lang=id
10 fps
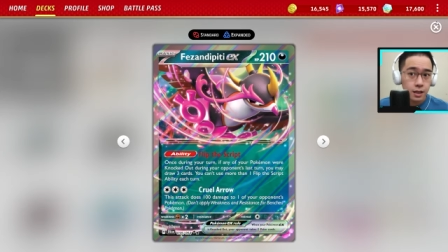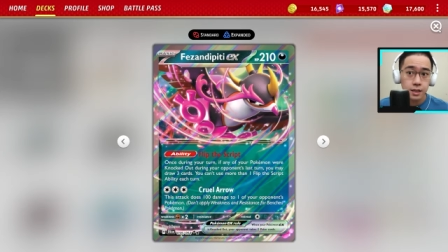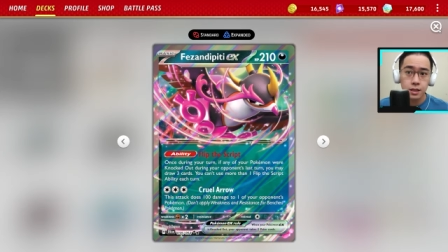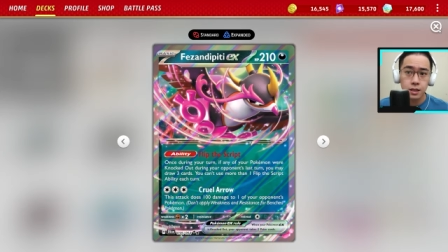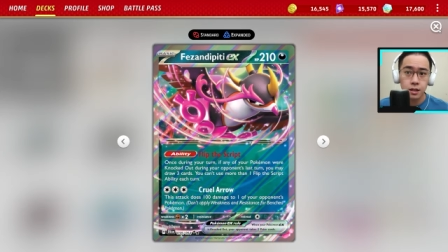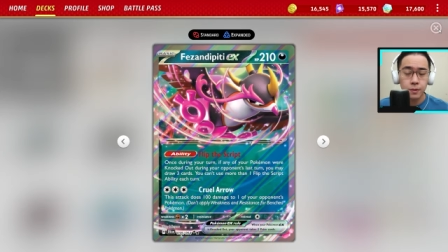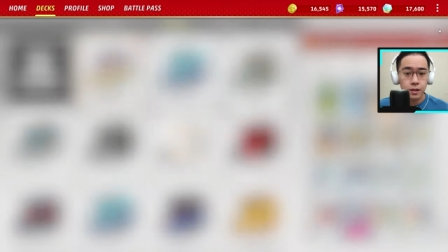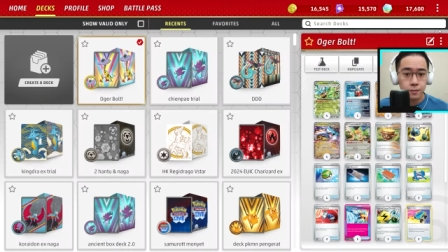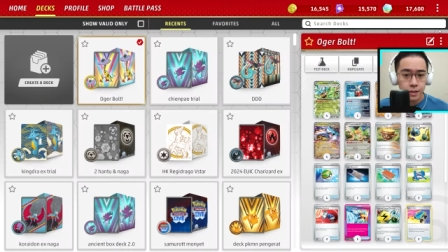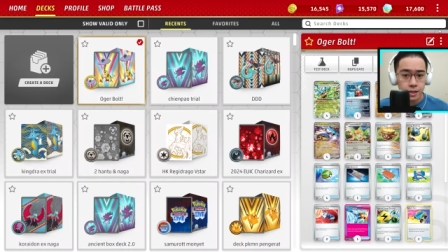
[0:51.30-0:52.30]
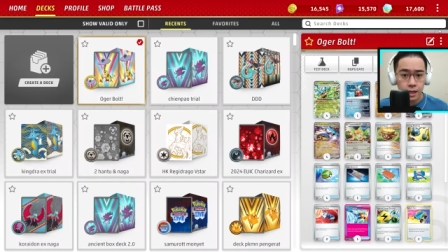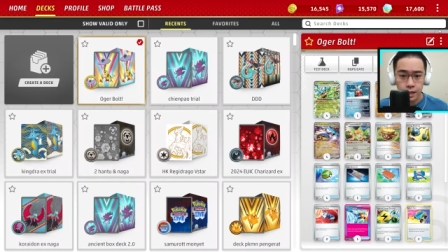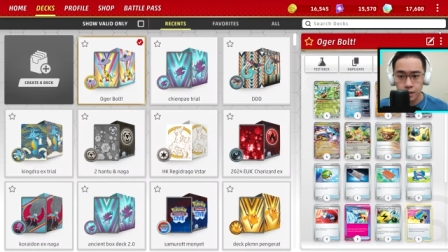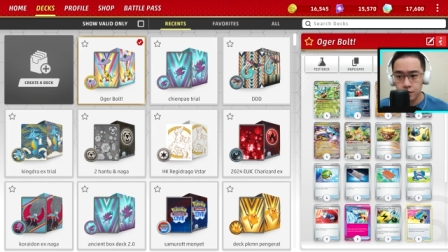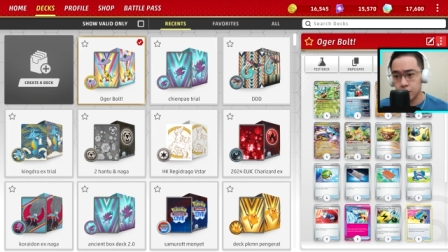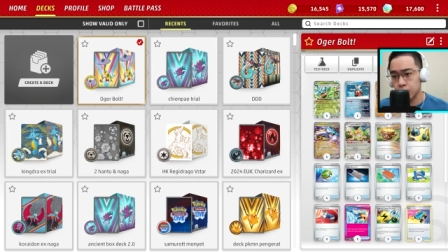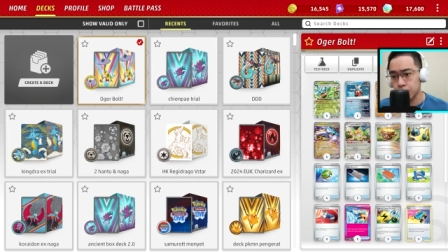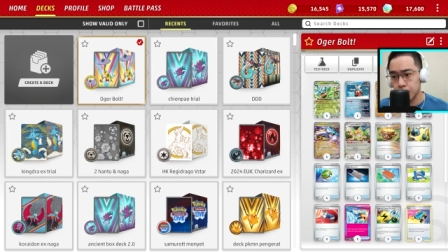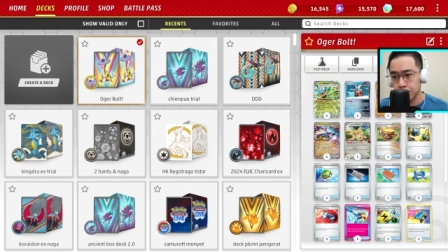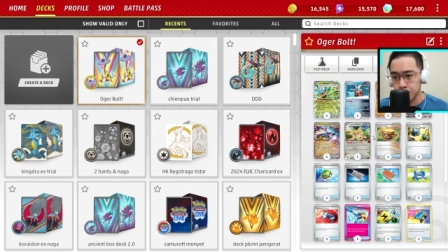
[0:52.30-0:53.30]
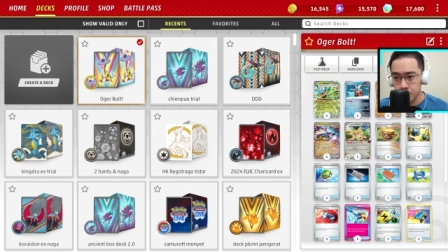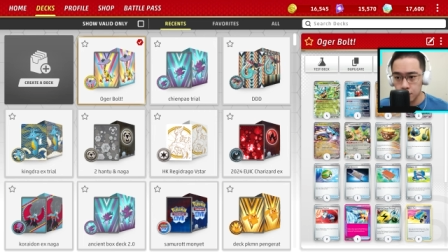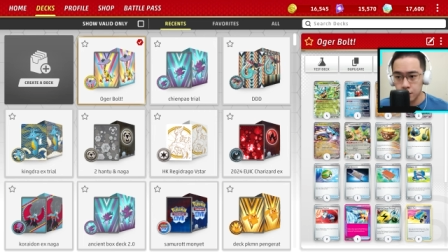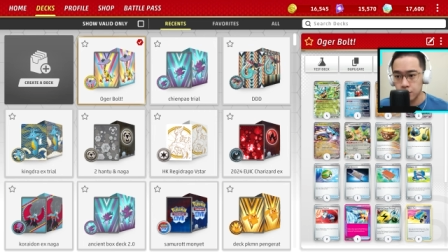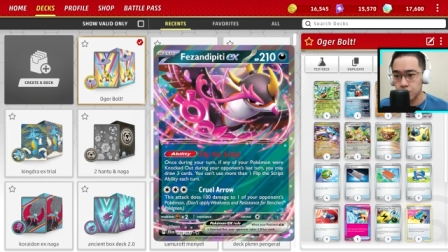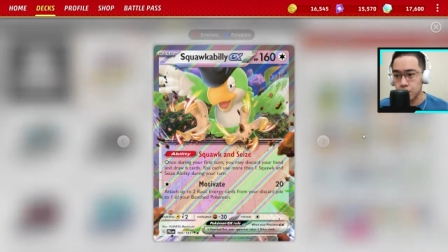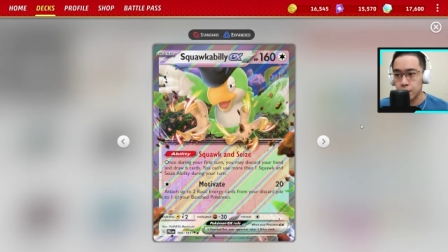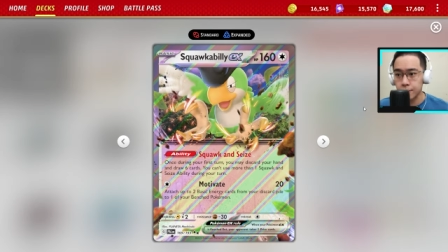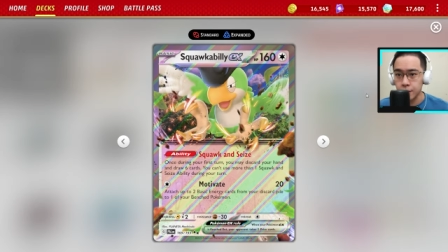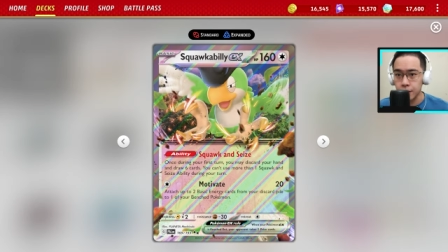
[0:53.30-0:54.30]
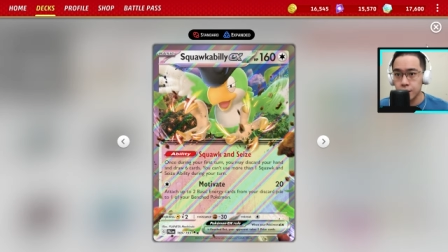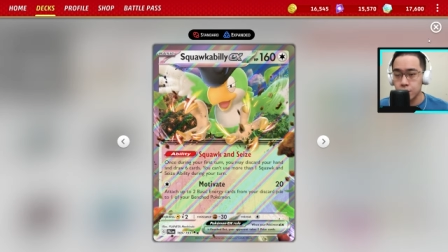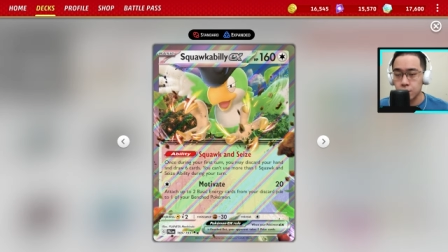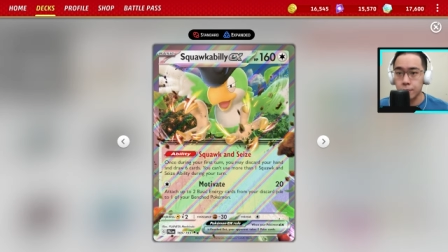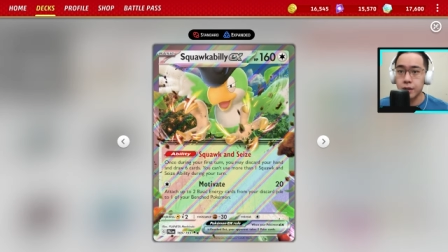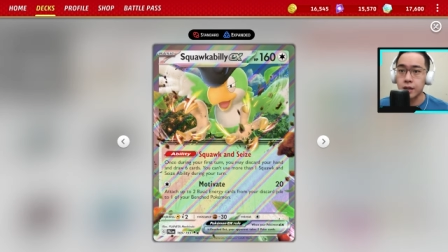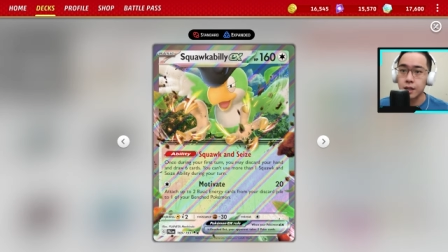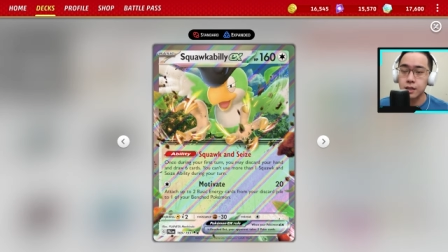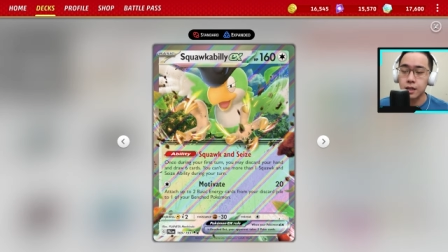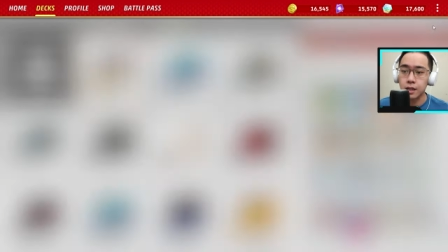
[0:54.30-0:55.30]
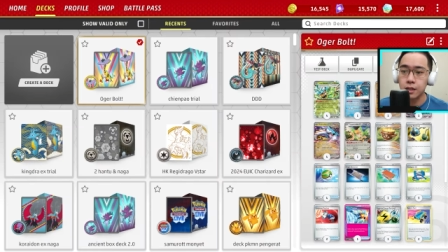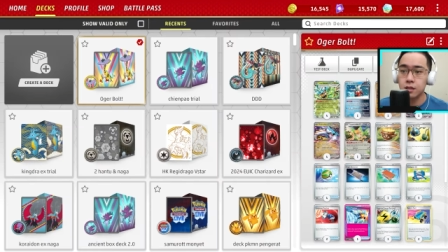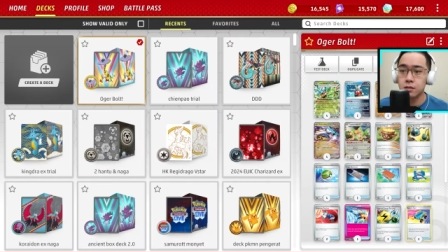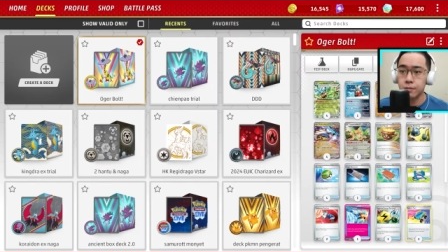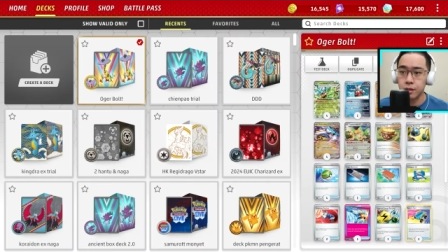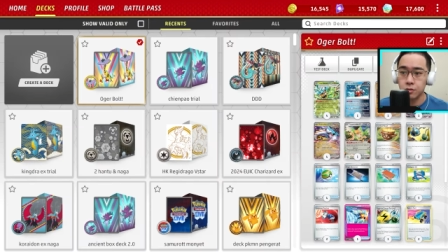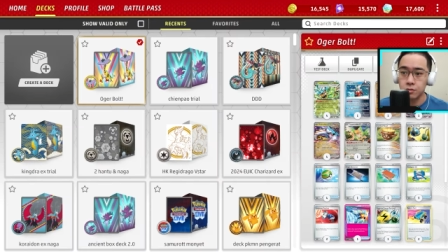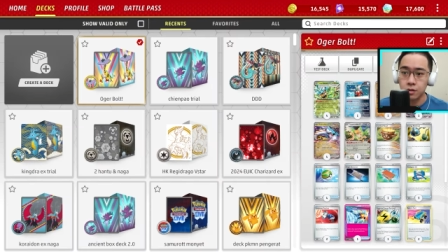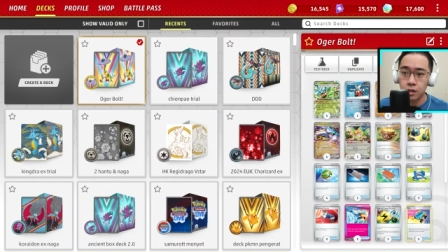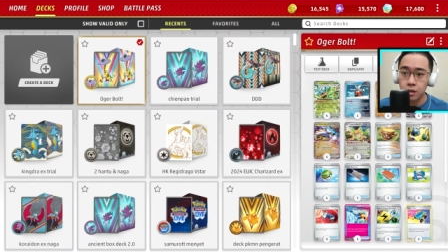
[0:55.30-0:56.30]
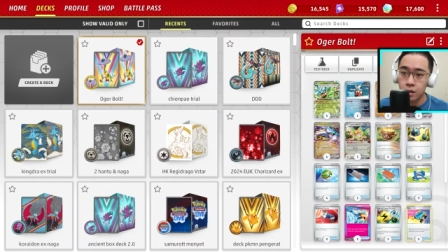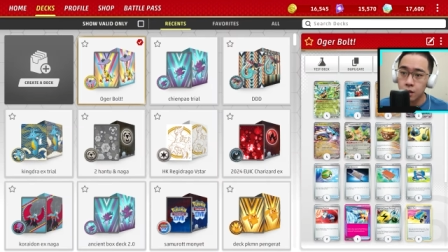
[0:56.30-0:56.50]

dikasih dari Battle Pass sekarang, Survival Fable dan Squawkabilly ini juga pernah dikasih gratis, begitu juga